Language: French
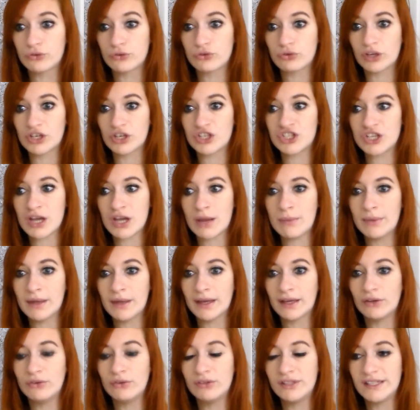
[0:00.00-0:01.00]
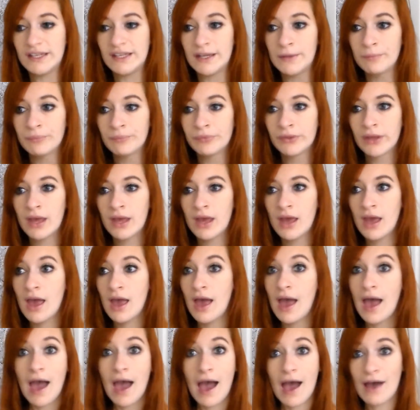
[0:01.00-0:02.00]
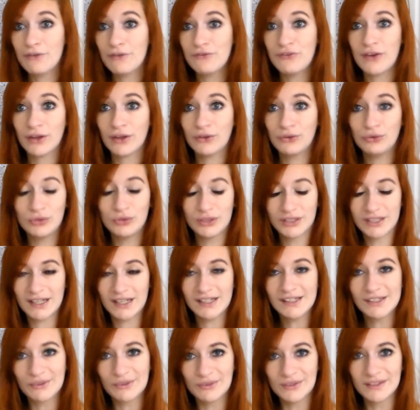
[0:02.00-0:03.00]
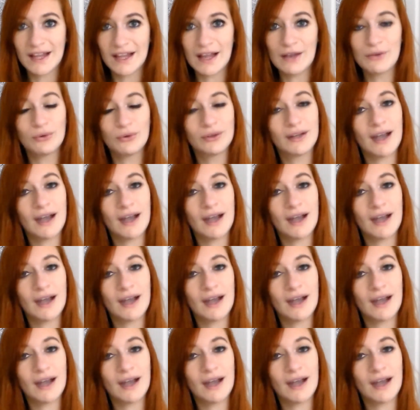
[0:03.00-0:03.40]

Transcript: que j'aurais jamais réussi à faire tout ça sans elle.